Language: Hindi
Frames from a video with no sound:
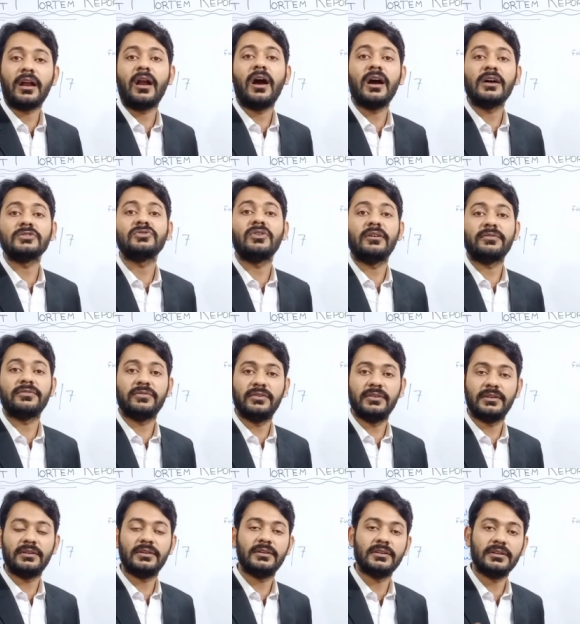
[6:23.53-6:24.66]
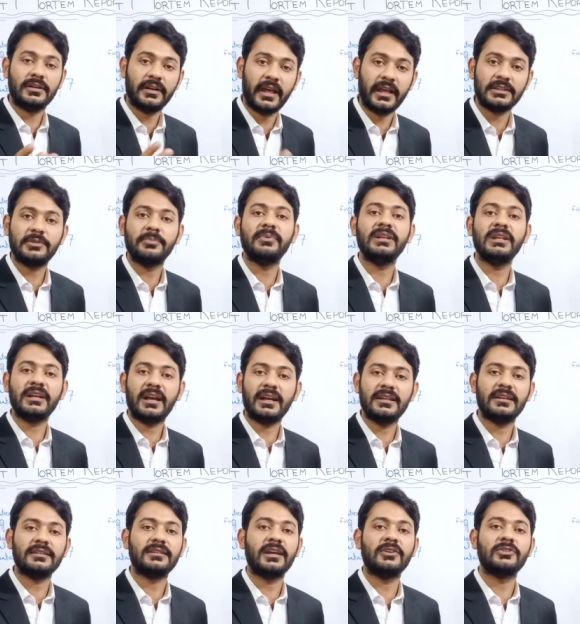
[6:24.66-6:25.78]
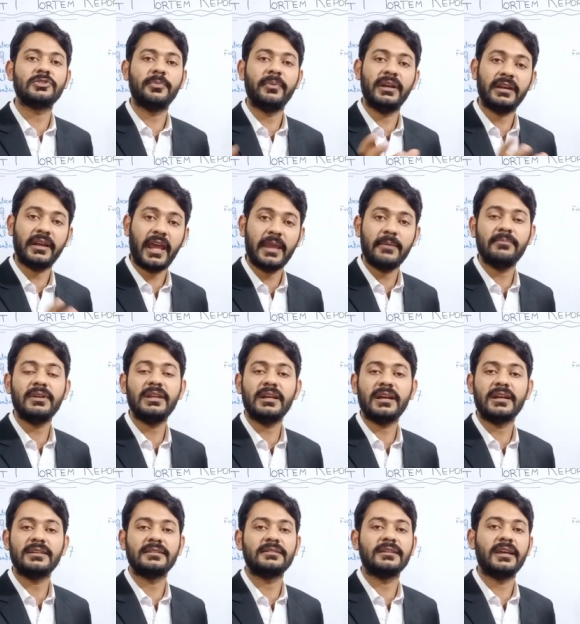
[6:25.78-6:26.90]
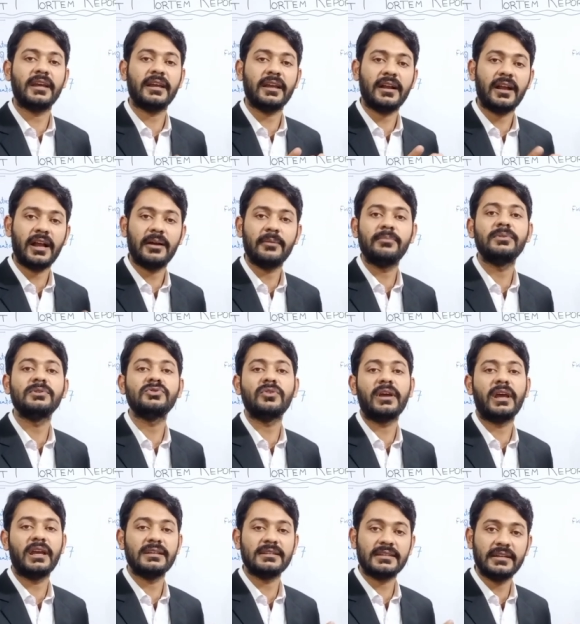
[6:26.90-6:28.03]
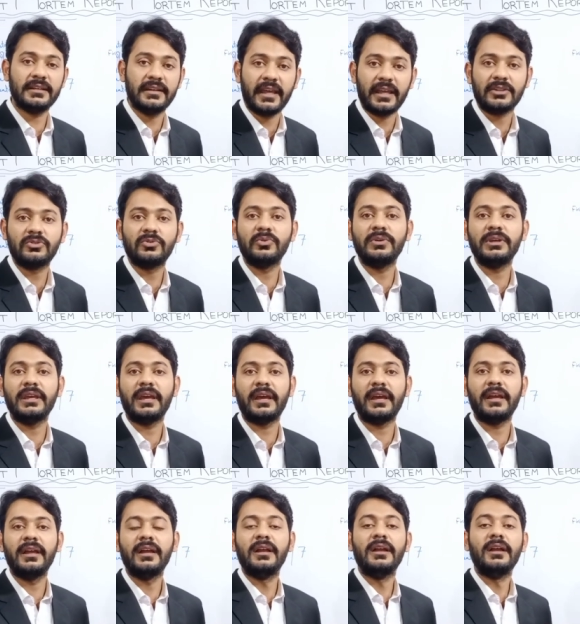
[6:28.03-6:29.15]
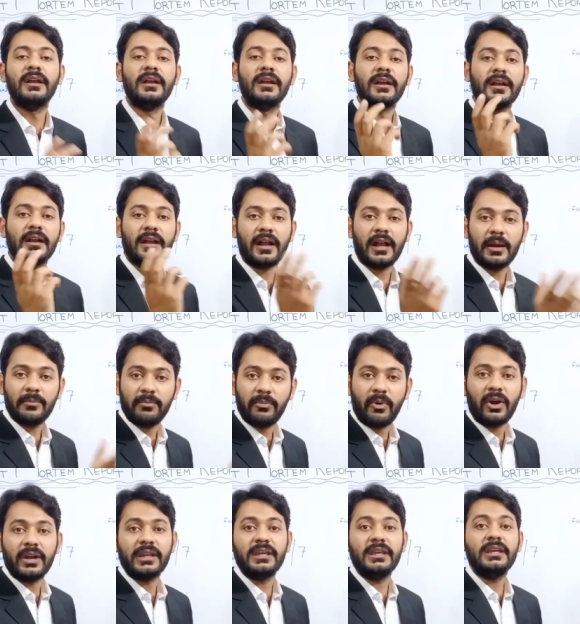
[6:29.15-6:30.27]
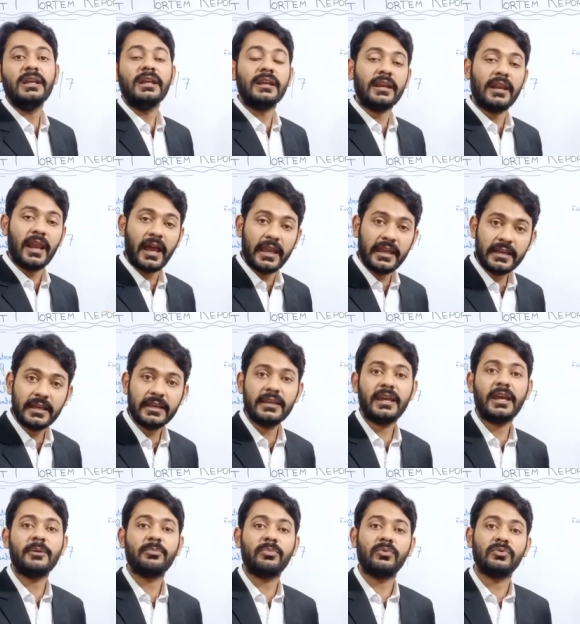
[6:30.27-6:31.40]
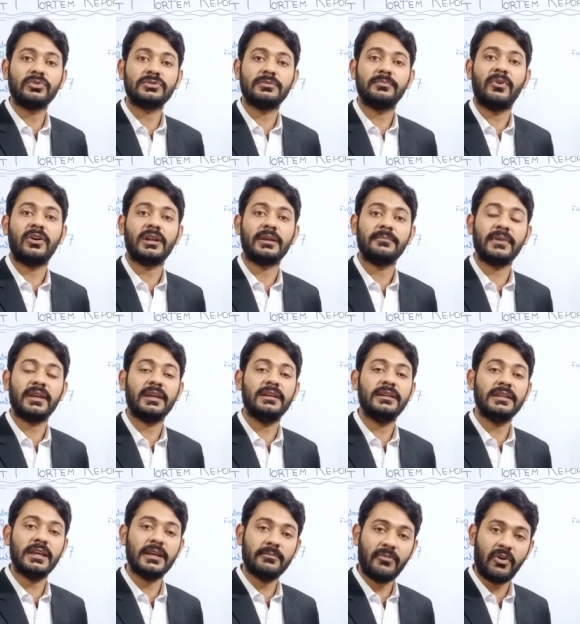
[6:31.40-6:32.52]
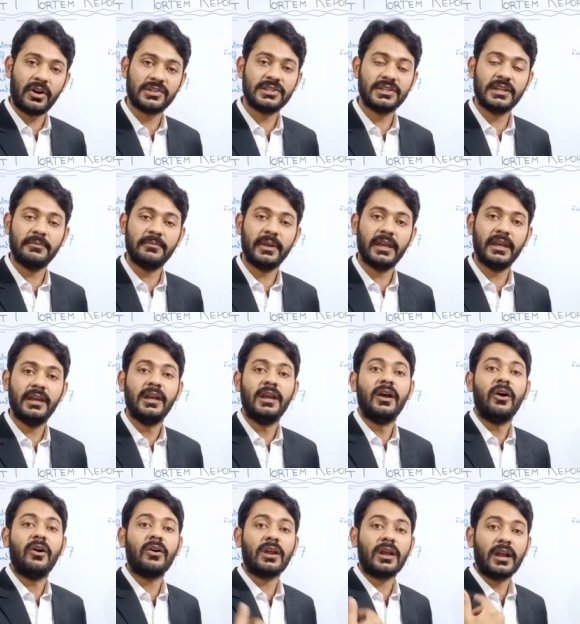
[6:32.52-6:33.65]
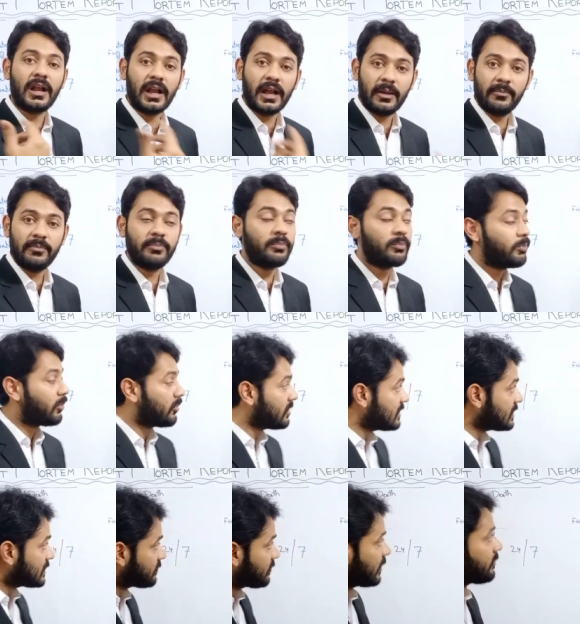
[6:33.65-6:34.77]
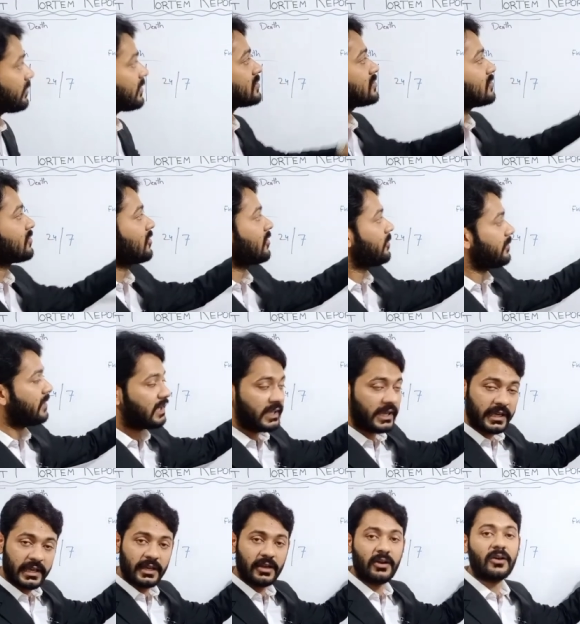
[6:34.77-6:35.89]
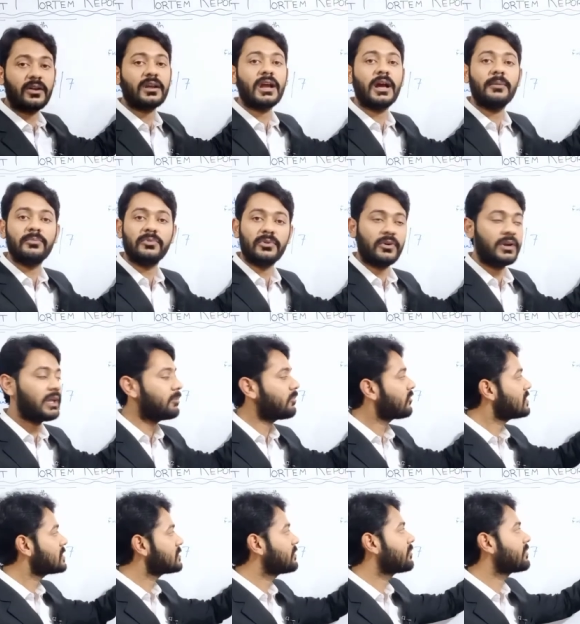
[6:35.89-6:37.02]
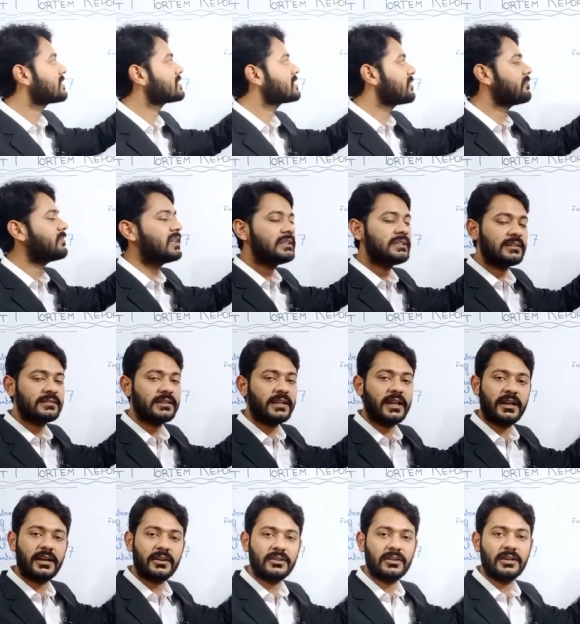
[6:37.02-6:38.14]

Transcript: काज ऑफ डेथ भी लिखा जाता है उसमें टाइम भी लिखा जाता है कि कब जो है इसकी डेथ हुई है कब बॉडी लाई गई है पोस्टमार्टम के लिए मॉर्चरी में और कब पुलिस पेपर्स उनको मिले और कब उन्होंने पुलिस पेपर्स जब मिल जाते हैं